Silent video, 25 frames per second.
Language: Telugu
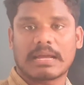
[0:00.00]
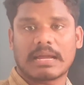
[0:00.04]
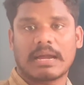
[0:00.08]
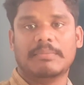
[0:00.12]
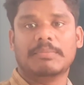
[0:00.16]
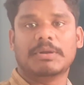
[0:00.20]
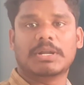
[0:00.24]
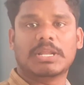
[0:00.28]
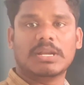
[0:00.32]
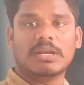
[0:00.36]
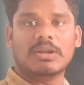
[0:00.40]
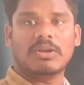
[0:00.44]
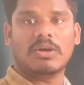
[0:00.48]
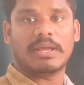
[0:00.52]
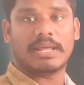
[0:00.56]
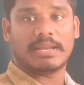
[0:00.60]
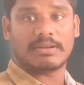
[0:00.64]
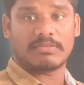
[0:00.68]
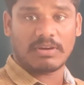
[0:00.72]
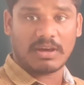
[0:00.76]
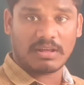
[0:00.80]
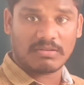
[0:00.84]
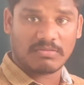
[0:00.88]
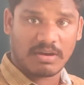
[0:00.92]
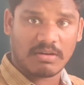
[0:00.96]
కమిటీల్లో
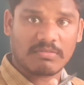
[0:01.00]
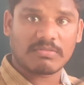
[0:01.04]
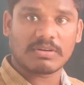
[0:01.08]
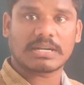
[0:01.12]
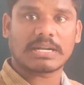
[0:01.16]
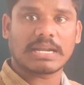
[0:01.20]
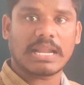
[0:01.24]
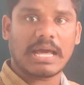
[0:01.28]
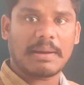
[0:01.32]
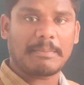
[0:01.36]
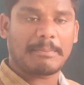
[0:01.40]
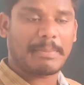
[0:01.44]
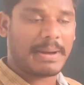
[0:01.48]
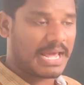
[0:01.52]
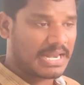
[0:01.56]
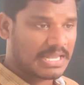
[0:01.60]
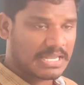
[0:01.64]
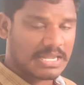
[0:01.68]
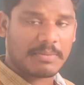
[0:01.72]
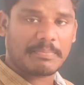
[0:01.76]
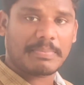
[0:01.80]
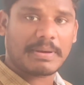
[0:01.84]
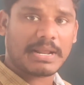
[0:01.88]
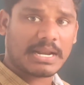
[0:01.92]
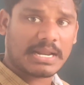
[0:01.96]
ఇన్వాల్వ్ అవ్వట్లా
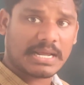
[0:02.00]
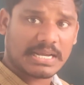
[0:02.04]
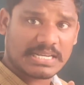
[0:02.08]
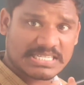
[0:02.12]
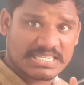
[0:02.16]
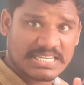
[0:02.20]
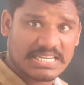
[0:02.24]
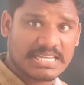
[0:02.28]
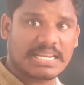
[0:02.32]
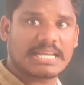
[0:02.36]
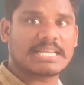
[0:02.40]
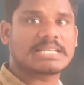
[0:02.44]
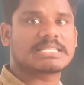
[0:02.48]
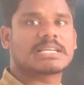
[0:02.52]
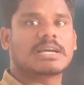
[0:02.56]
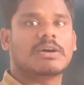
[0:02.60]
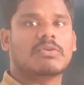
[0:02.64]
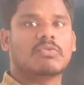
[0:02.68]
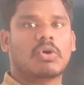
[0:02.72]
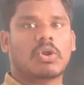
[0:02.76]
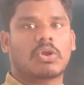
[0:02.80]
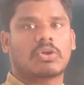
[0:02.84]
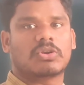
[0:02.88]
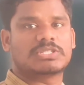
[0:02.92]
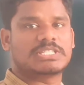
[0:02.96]
పార్టీ పరంగా సీరియస్గా
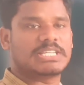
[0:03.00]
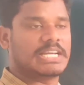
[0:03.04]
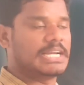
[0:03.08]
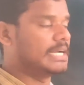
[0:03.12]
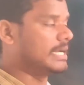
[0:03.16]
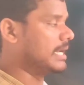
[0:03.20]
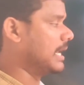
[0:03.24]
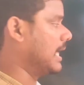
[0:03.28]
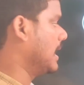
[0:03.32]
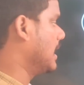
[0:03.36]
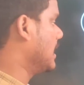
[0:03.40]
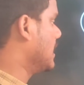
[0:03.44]
వర్క్ చేయట్లా